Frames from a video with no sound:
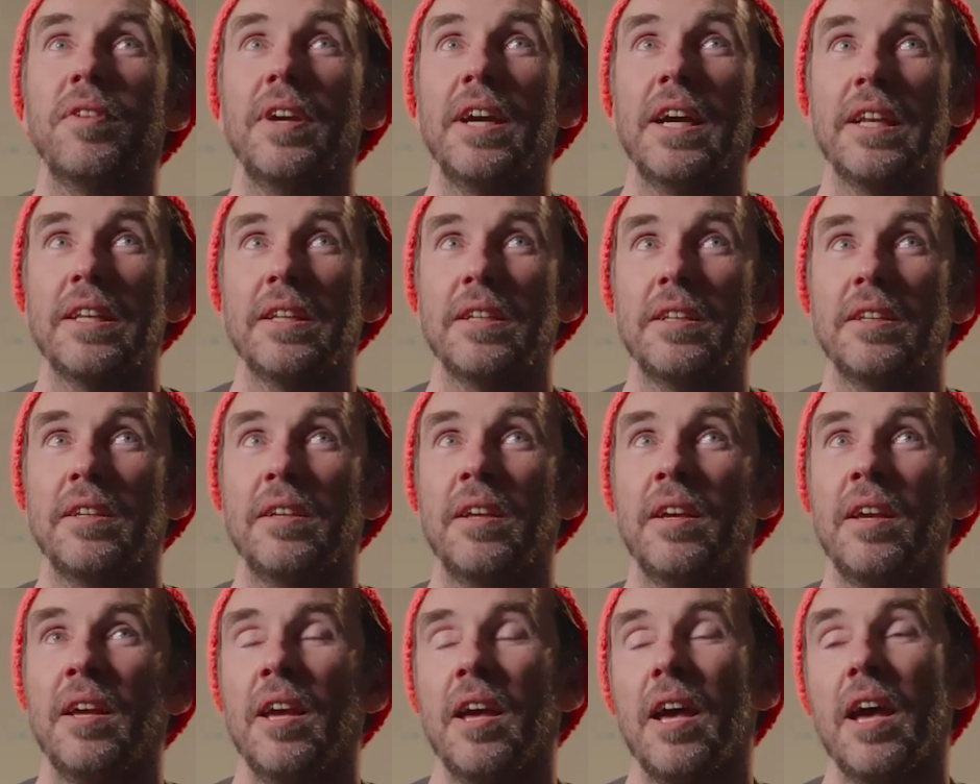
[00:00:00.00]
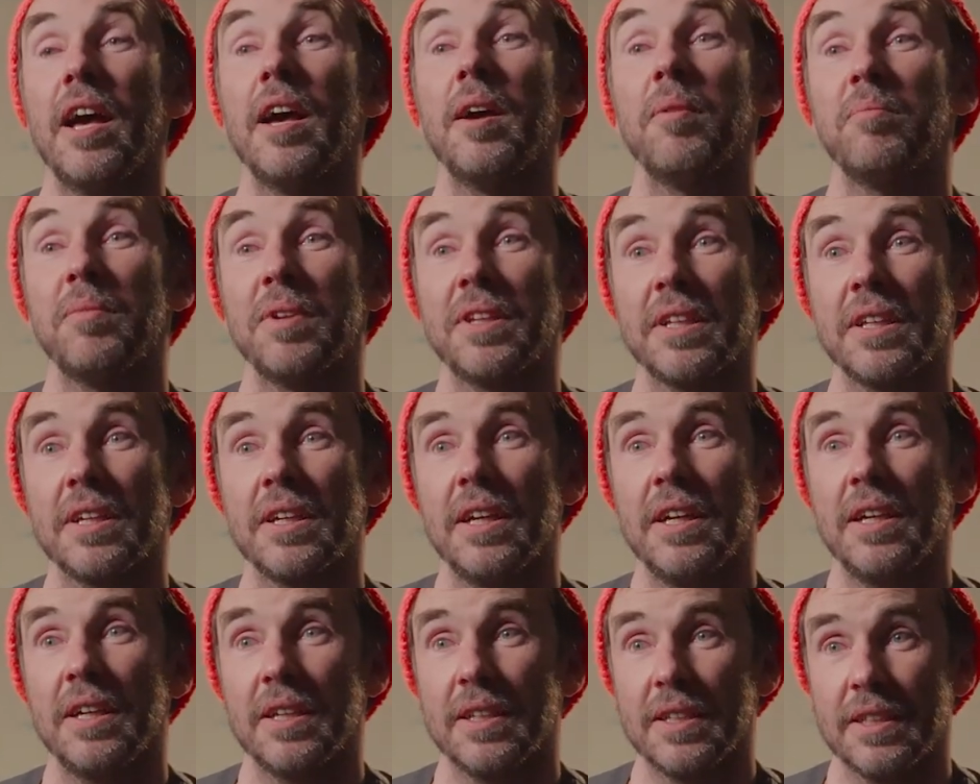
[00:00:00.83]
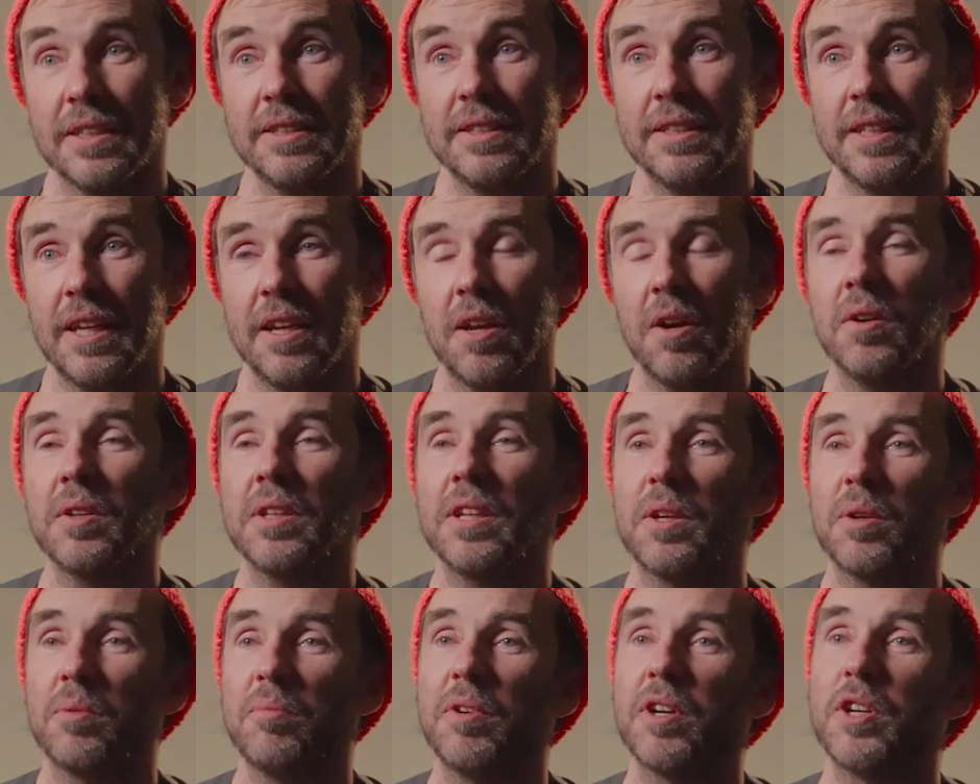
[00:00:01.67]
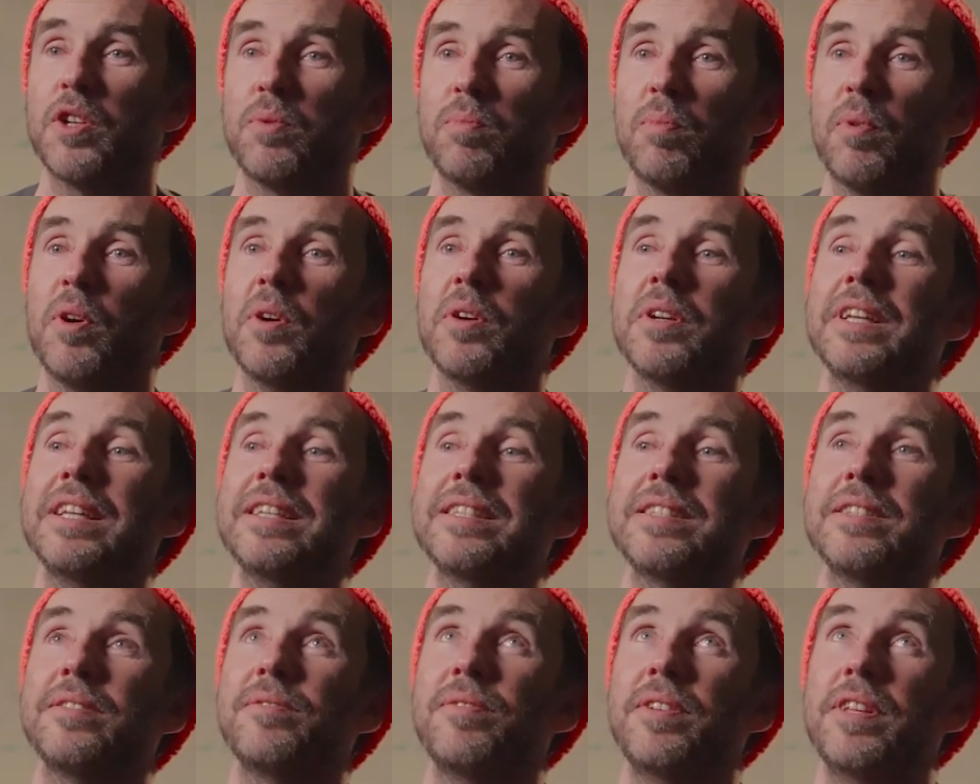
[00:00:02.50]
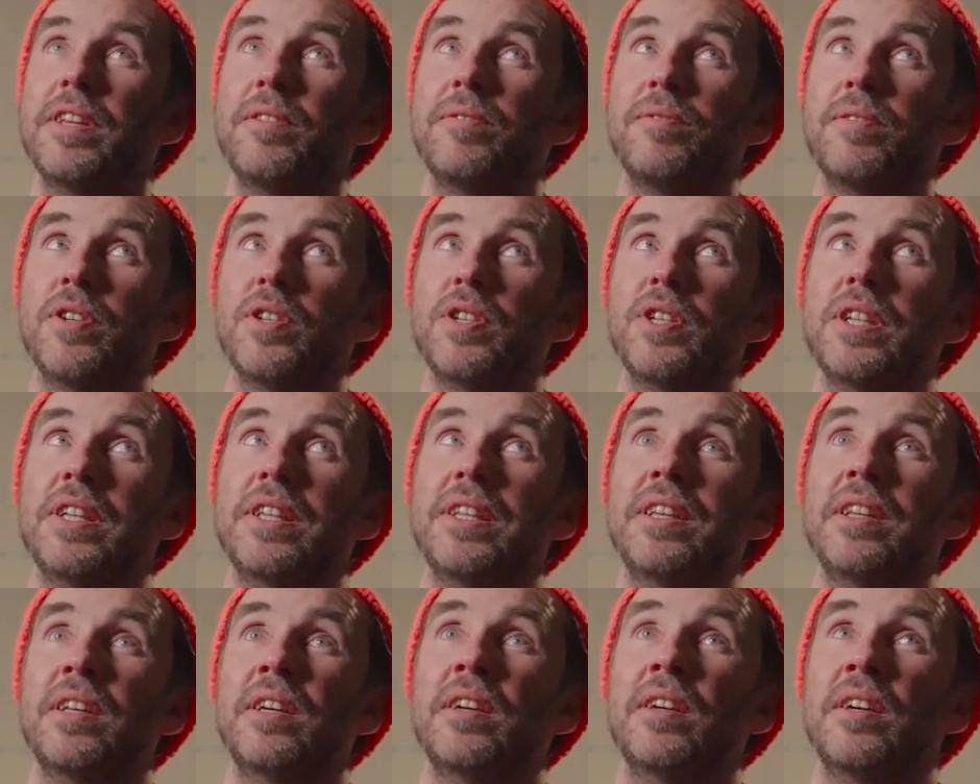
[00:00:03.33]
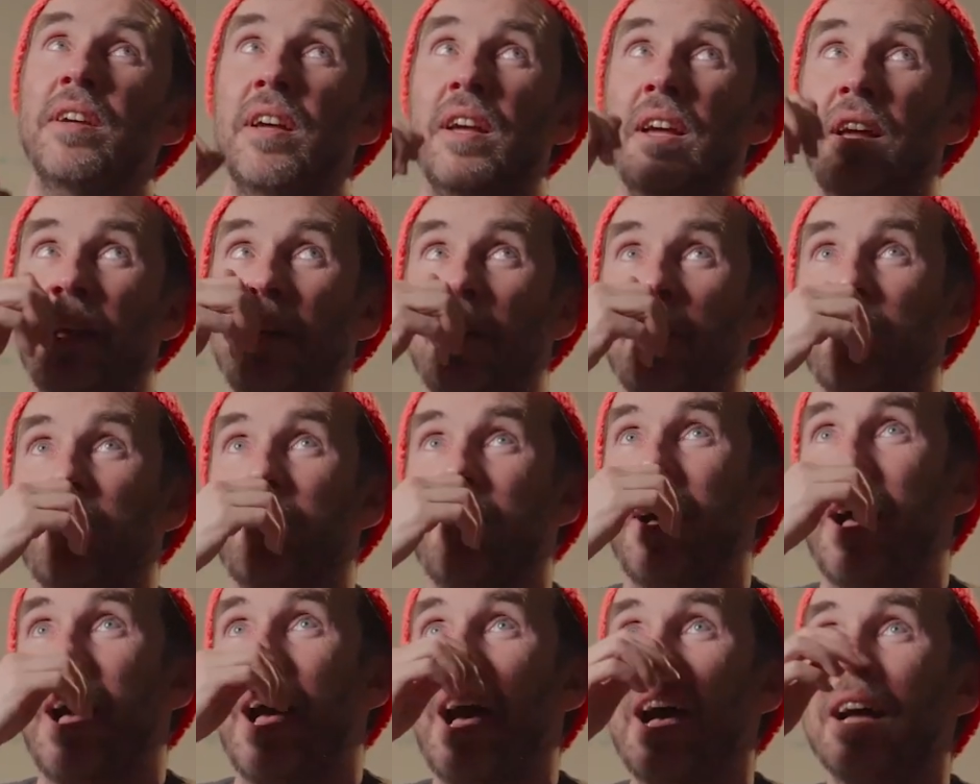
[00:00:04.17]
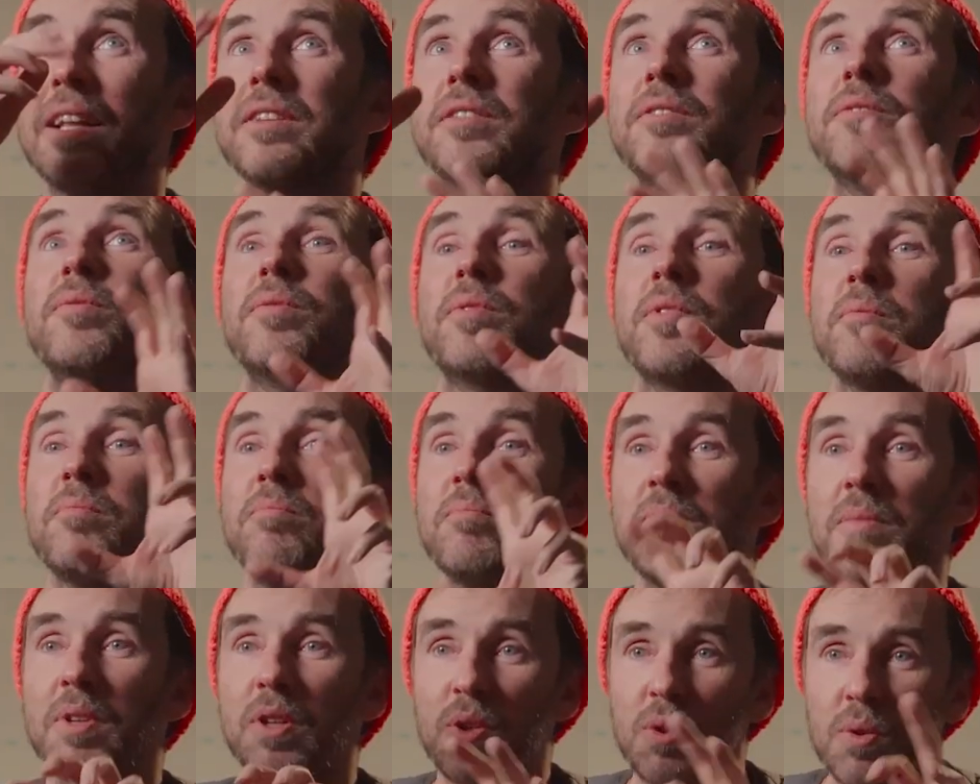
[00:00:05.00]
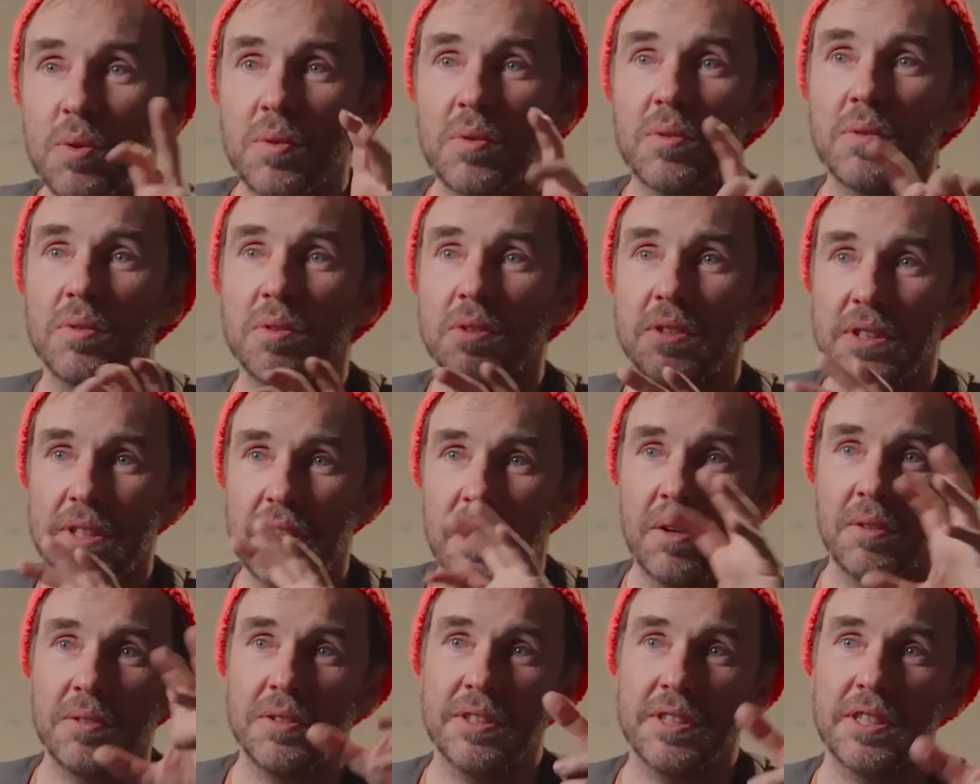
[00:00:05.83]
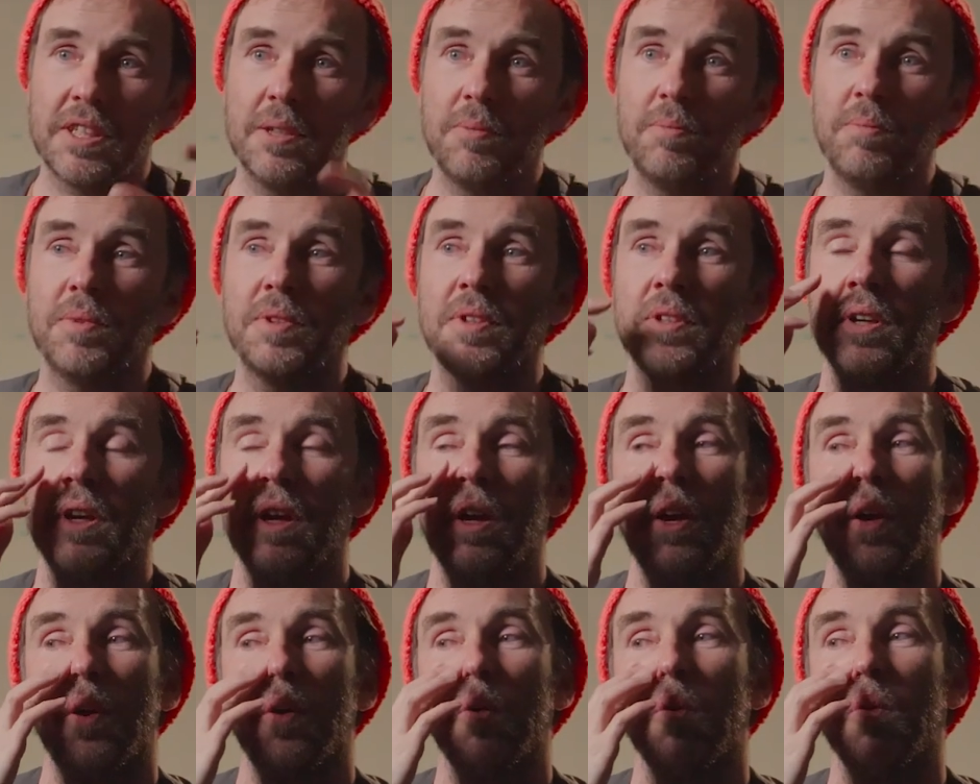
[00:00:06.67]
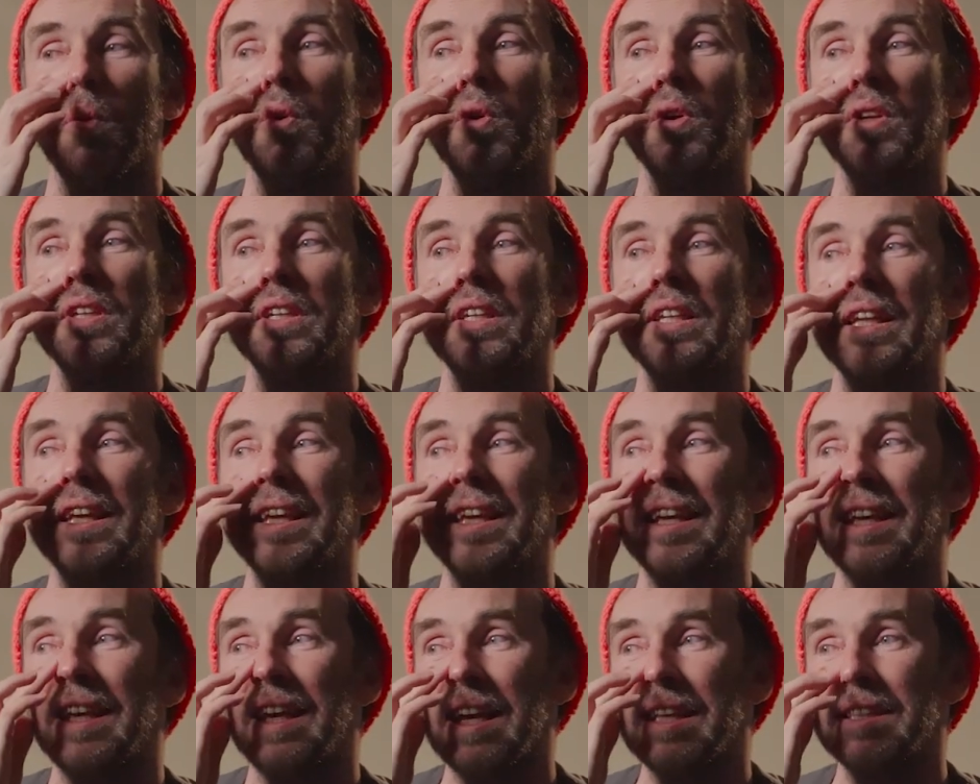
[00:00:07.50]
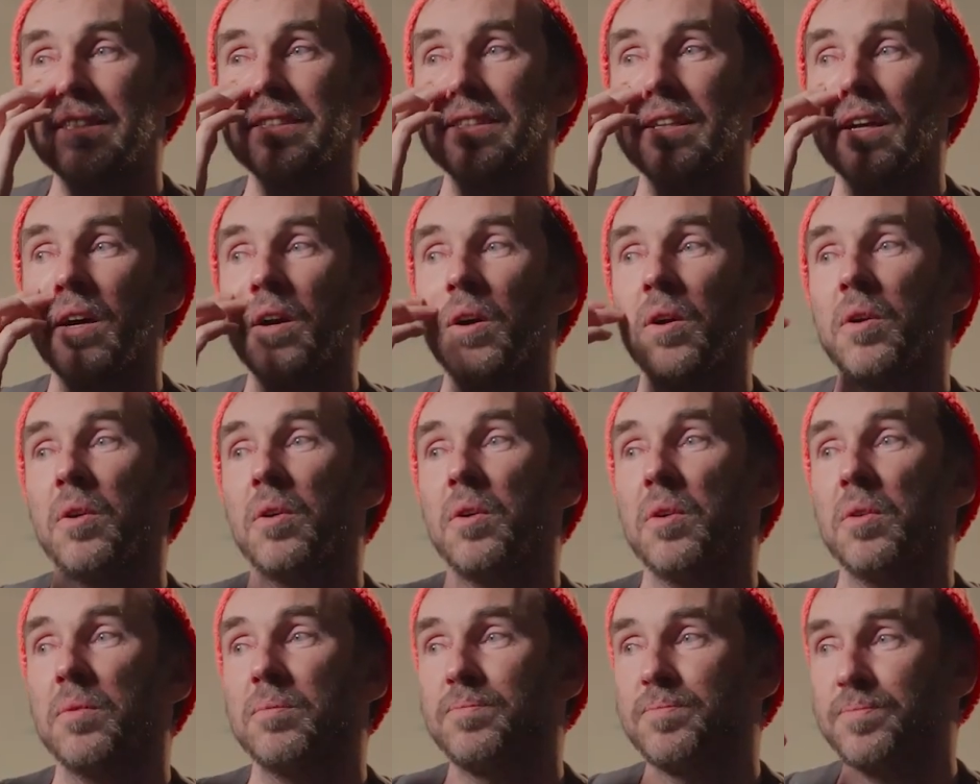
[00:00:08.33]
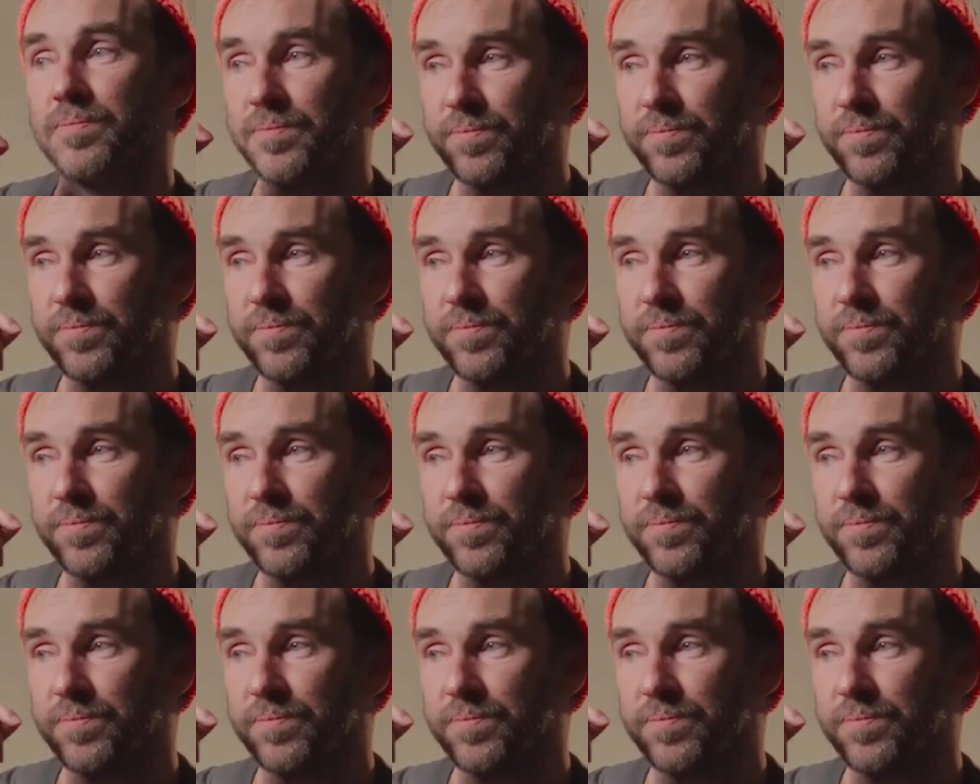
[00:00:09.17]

Wir hatten äh, mit äh, Christian auch darüber gesprochen, dass es viele verschiedene Arten von Mischungen und Sounds gibt und jetzt auch